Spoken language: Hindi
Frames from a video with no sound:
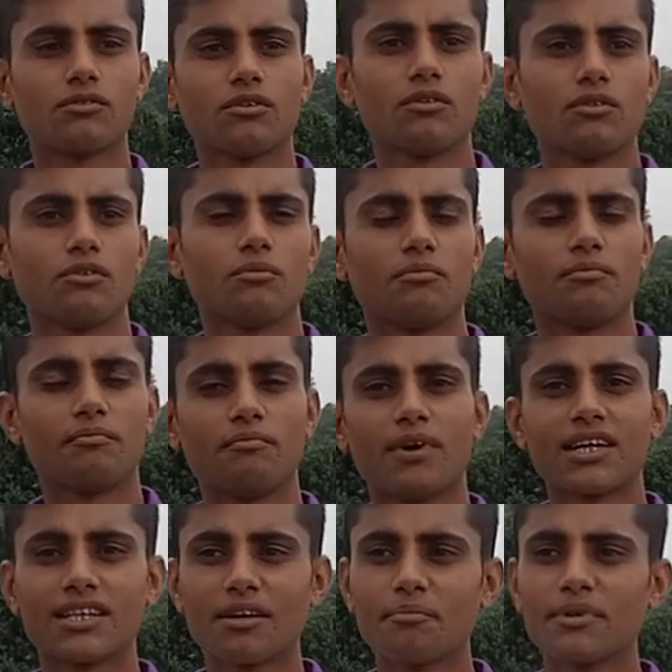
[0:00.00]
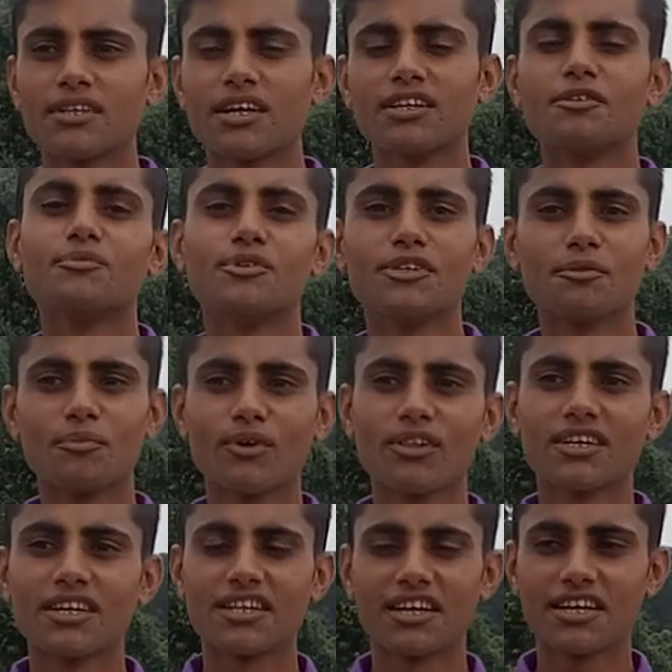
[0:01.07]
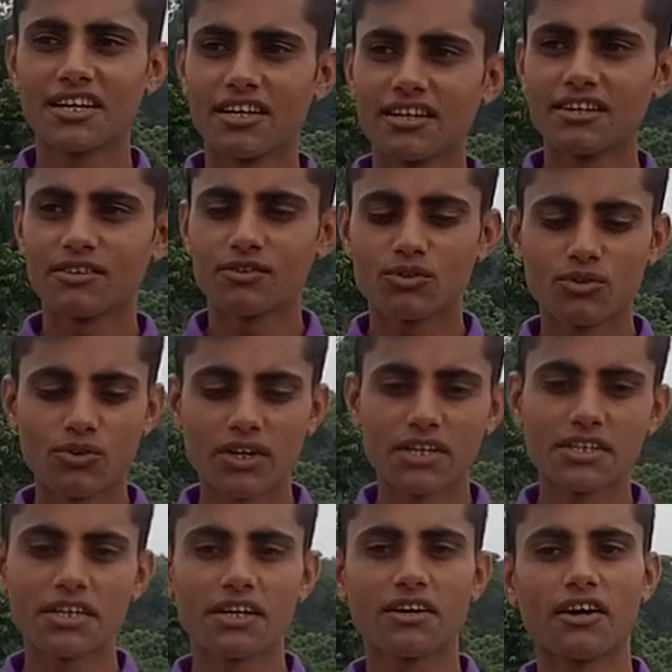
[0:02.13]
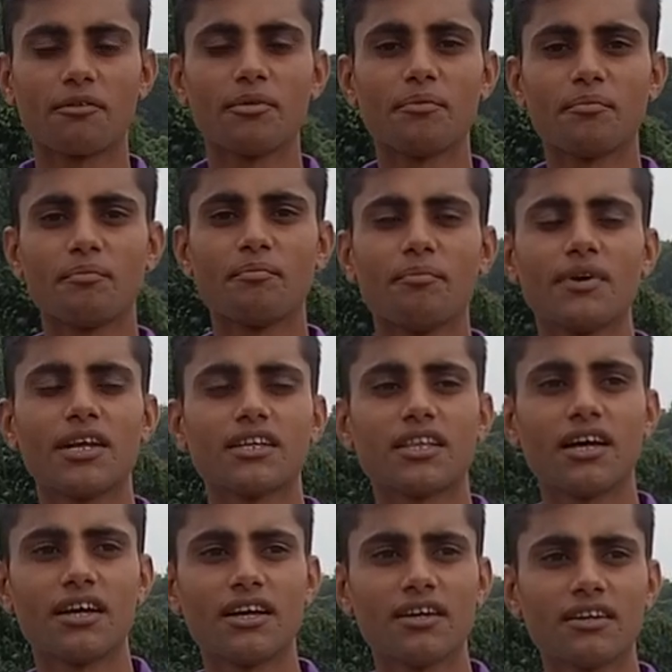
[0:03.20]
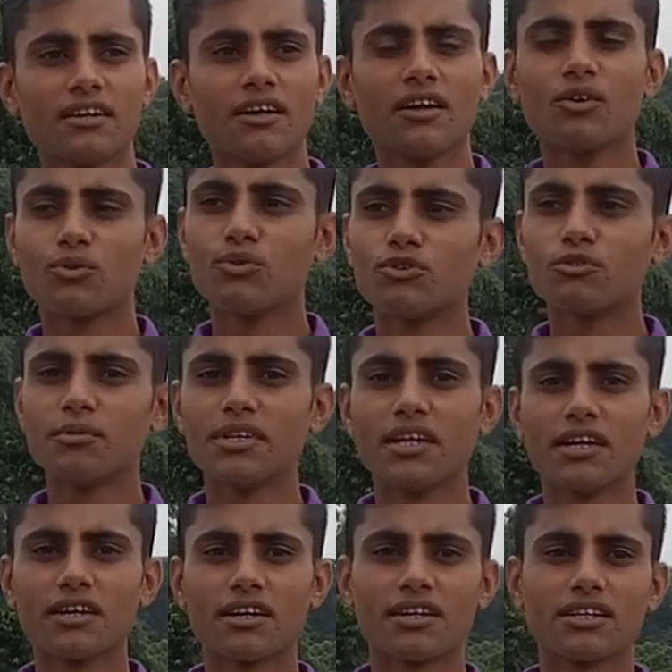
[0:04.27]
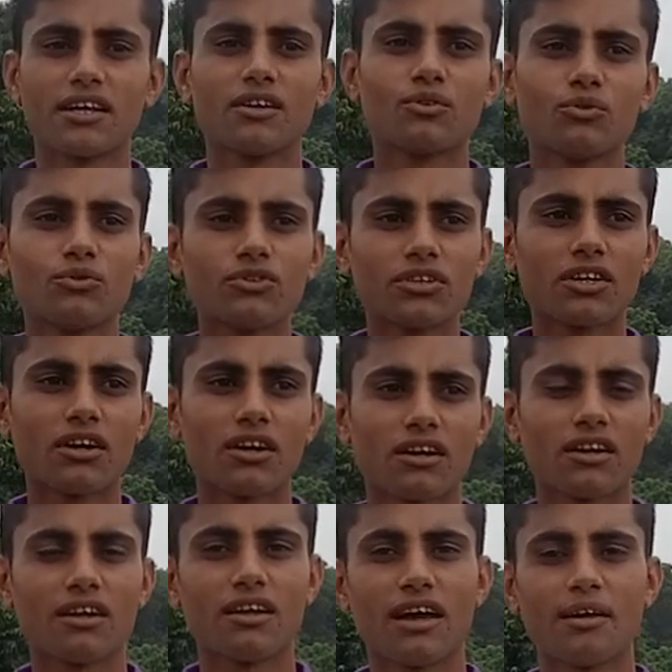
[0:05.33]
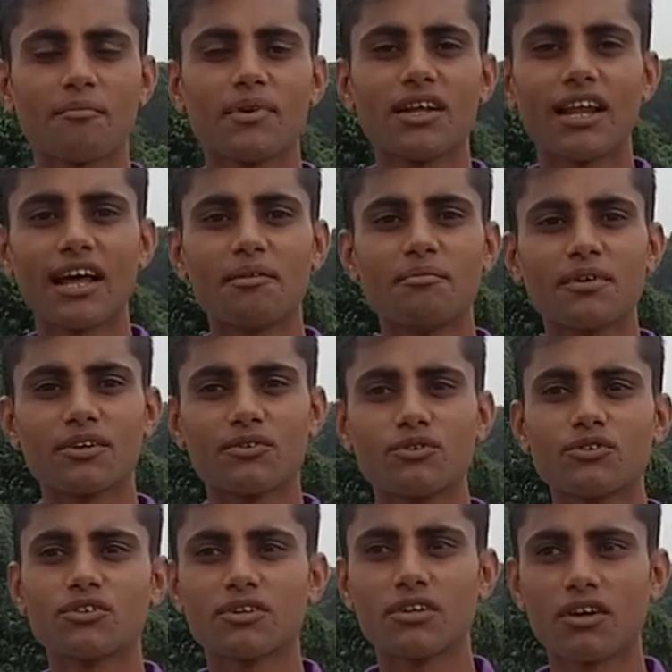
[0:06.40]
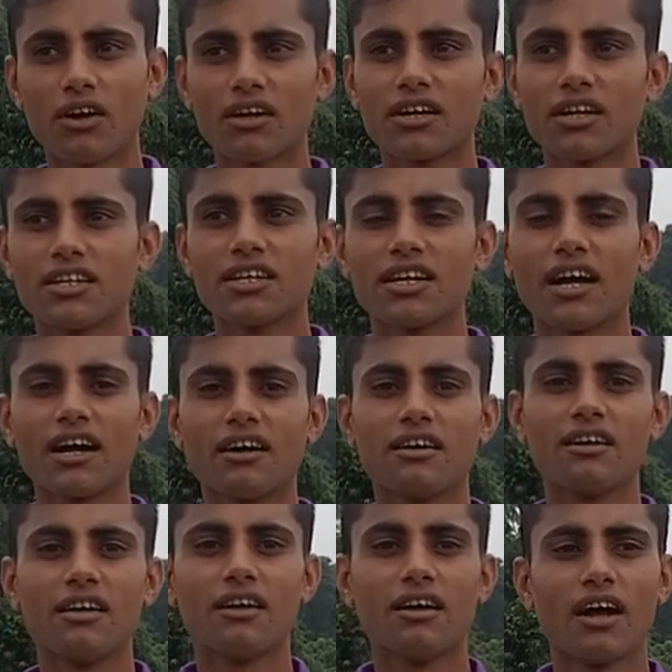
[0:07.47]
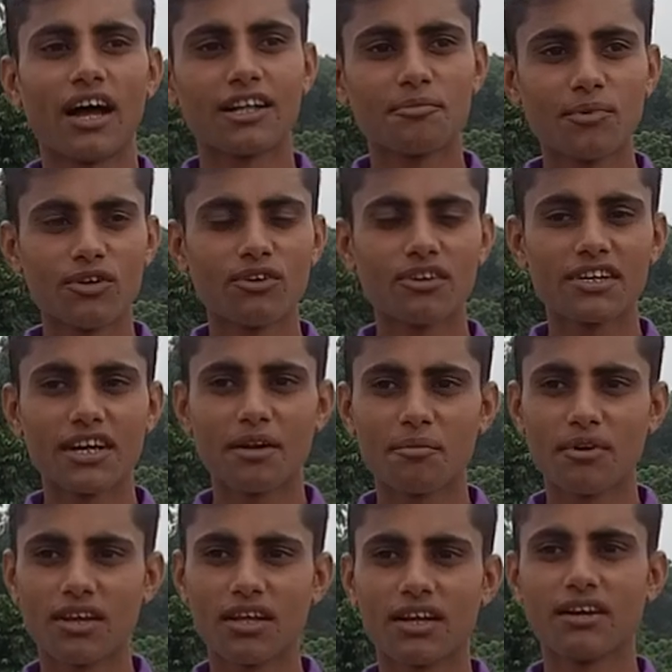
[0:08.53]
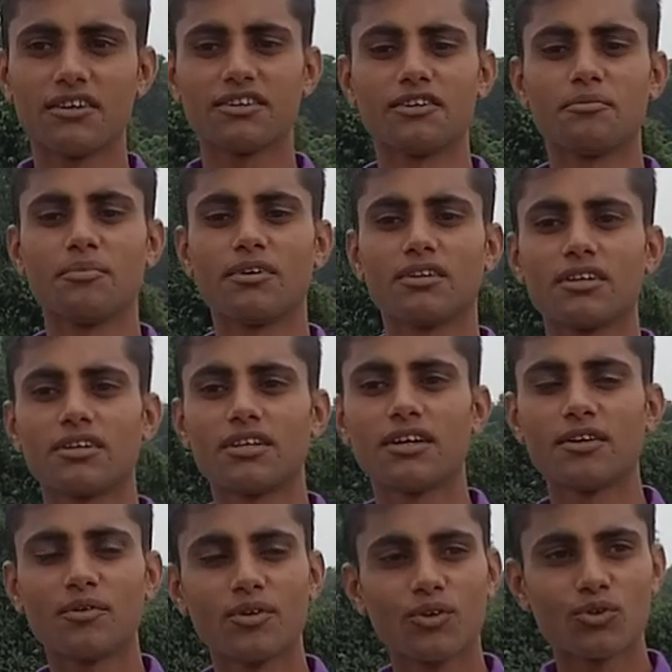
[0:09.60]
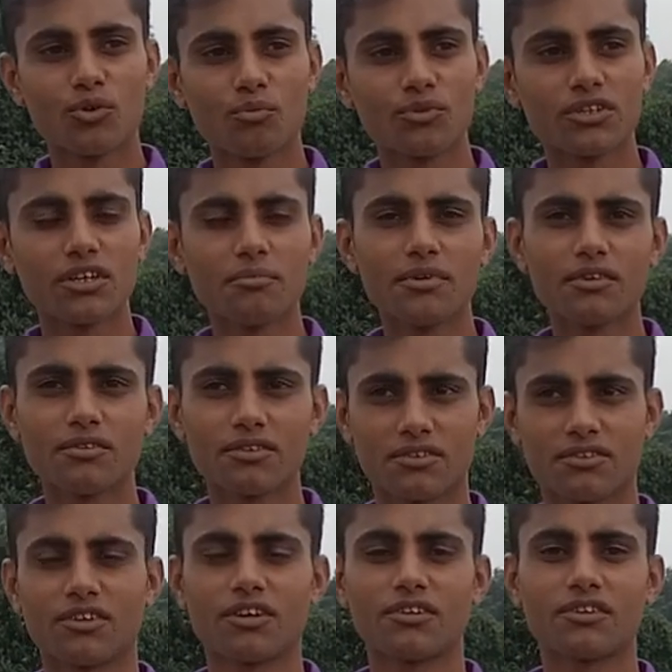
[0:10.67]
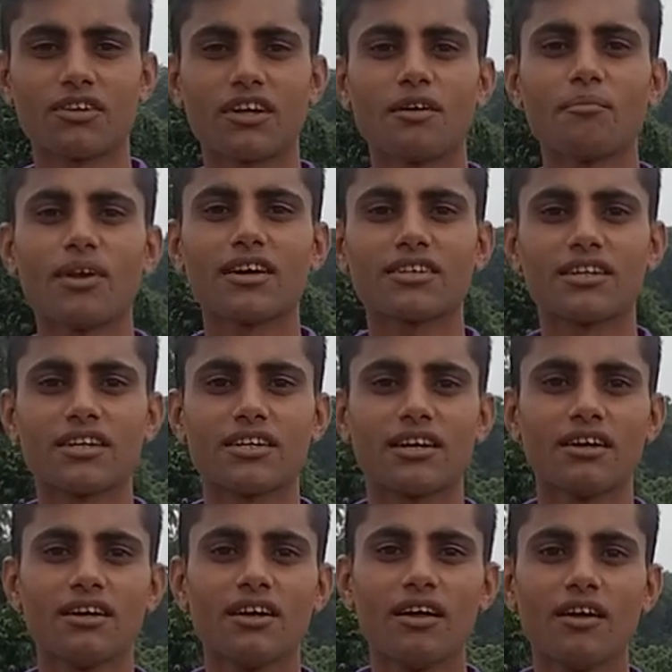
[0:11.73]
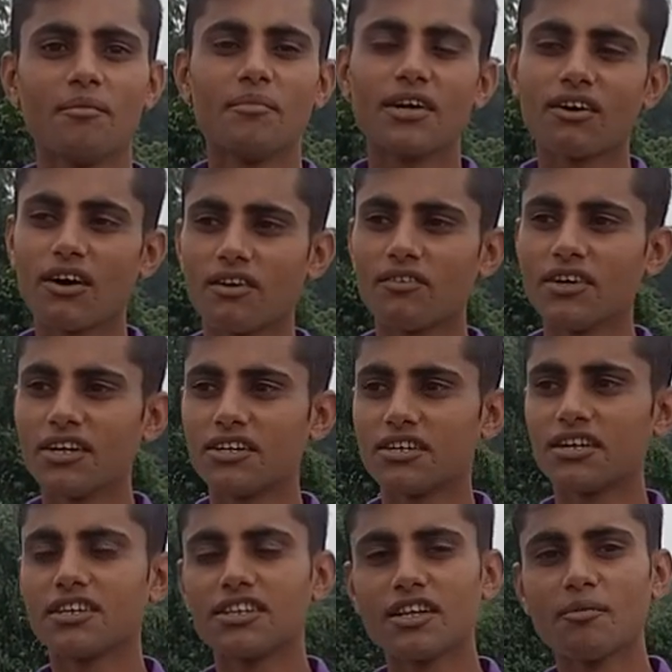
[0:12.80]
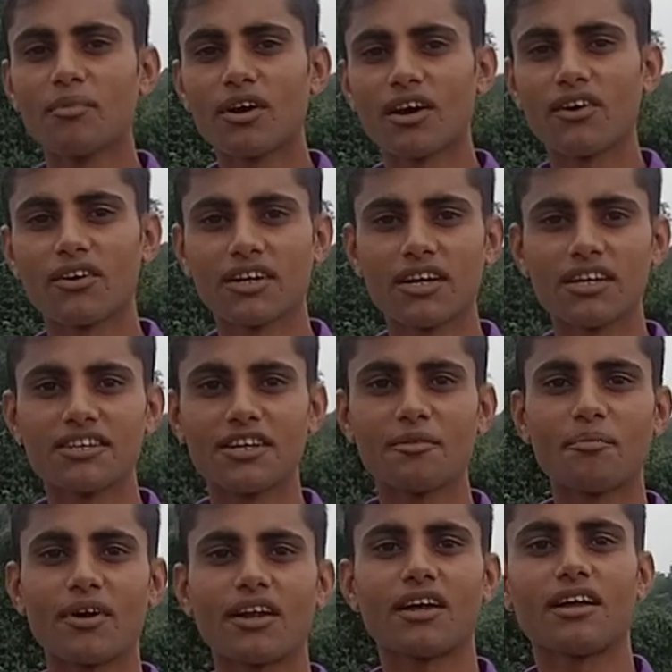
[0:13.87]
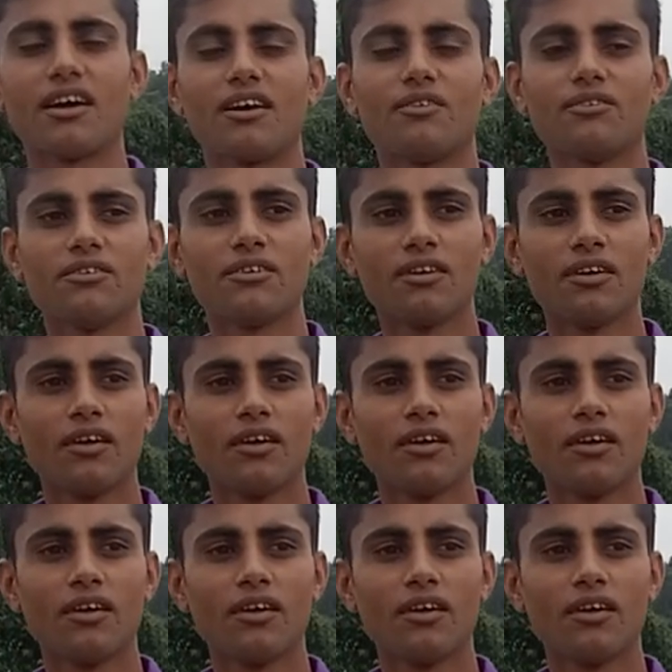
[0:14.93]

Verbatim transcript: तो माता पिताजी मुझे बोलते थे कि तू ऐसे घर में बैठता है कुछ भी नहीं करता है कुछ कर अपने लाइफ में कुछ करके दिखा आदमी लोग क्या बोलेगा ऐसे बोलते थे तो मुझे भी शर्म लगता था मैं घर में ऐसे इतना बड़ा होकर ऐसे पढ़ा रहा हूँ